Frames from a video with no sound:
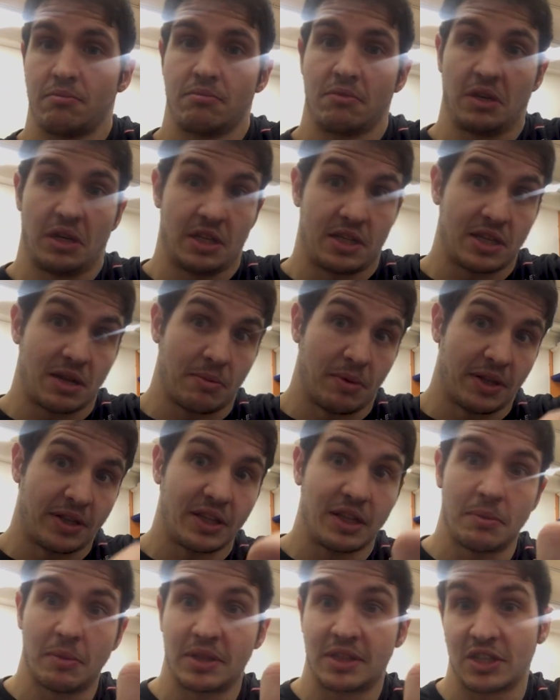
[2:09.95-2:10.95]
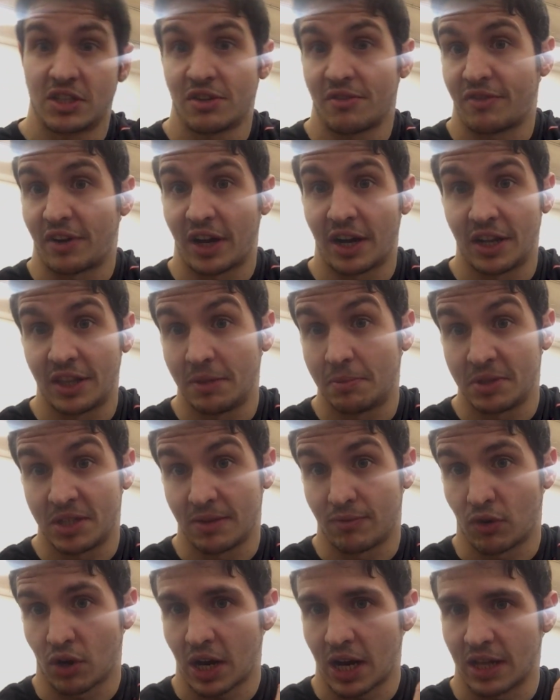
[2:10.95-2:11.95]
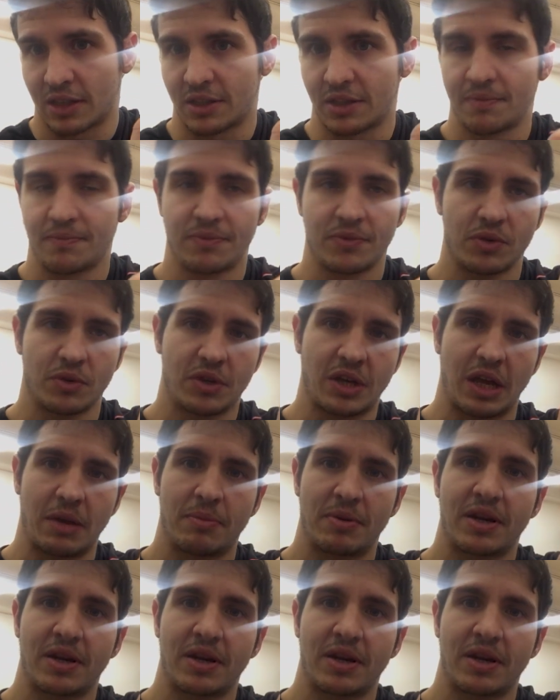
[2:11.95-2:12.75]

inizialmente di metterci a fare le dip zavorrate, ok?